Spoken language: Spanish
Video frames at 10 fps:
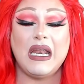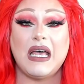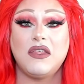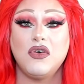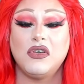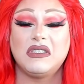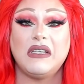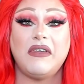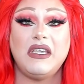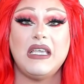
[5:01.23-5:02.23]
las dos
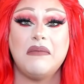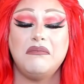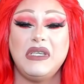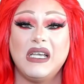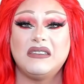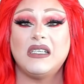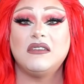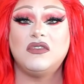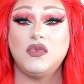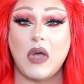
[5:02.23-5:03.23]
se veían bien
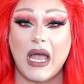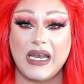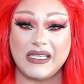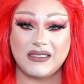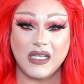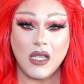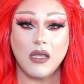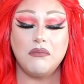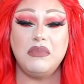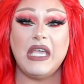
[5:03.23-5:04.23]
sensuales
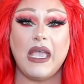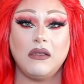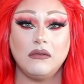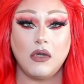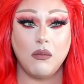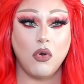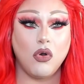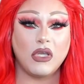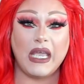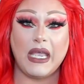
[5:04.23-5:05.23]
bien
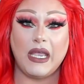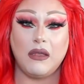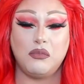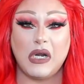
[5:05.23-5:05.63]
como que